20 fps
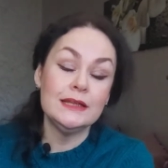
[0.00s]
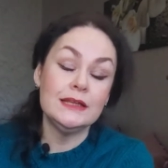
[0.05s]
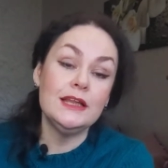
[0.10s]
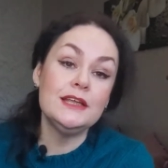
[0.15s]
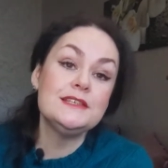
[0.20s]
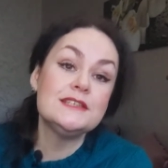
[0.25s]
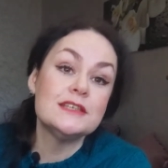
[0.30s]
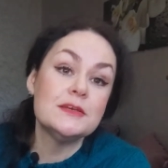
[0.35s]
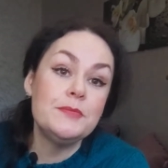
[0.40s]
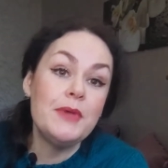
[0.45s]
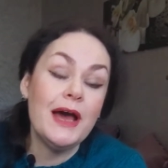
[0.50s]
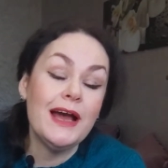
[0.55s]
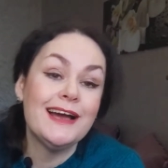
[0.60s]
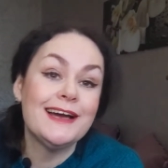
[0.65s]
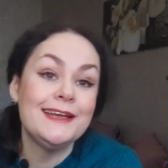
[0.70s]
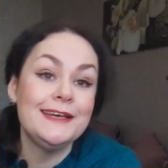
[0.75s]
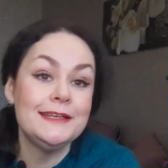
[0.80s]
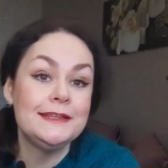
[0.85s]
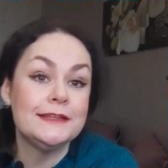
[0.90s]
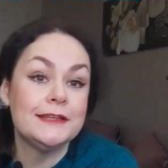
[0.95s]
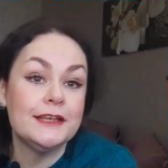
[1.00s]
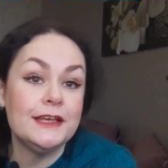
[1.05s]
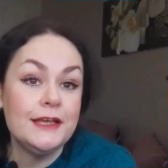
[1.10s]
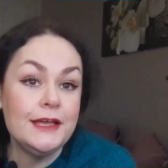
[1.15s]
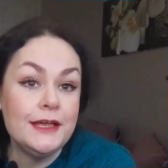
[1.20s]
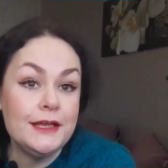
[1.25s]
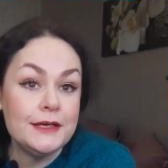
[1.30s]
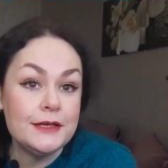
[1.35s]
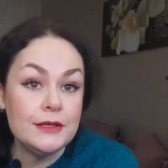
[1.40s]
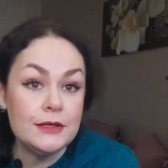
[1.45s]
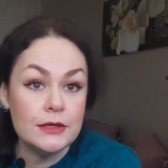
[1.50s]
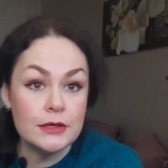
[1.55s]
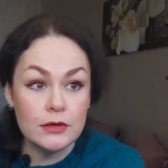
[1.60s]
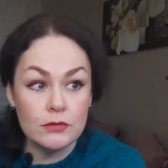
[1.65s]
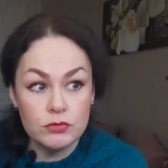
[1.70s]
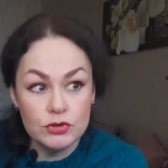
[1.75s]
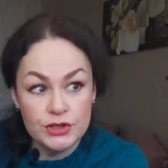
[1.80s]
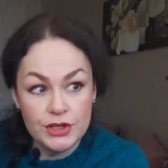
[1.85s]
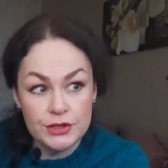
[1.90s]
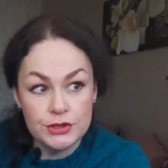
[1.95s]
для себя критерии
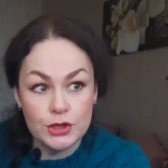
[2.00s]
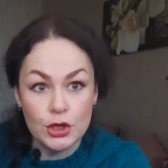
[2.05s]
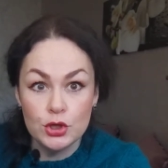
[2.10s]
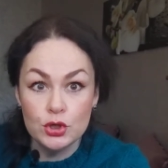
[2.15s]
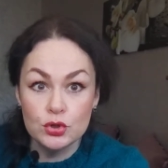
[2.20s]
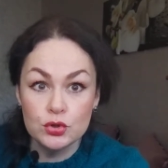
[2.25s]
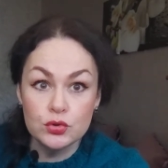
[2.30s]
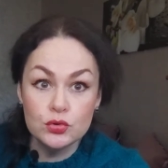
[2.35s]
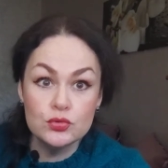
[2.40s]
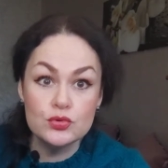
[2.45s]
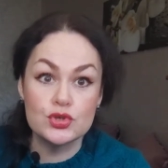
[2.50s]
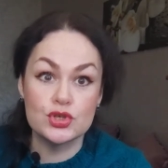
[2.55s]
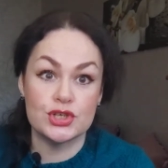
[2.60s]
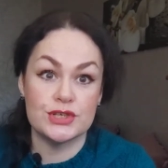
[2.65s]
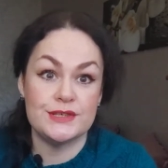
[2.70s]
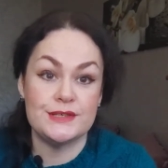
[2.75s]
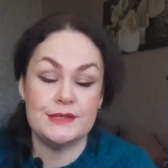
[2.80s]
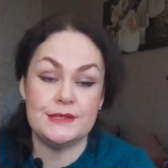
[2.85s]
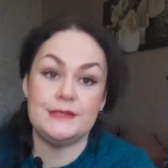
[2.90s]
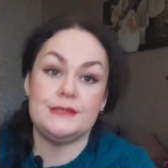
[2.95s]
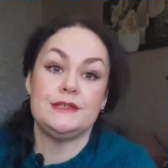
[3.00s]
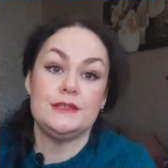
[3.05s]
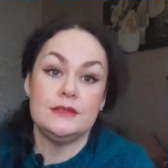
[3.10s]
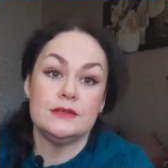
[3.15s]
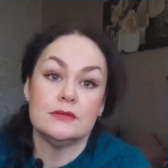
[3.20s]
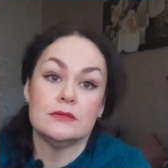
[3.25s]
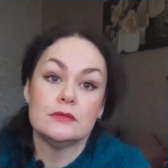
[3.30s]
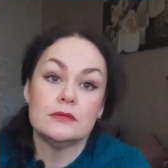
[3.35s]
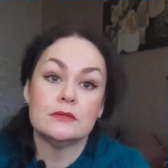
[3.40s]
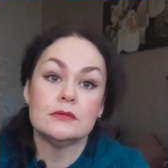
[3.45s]
вот этой лучшести?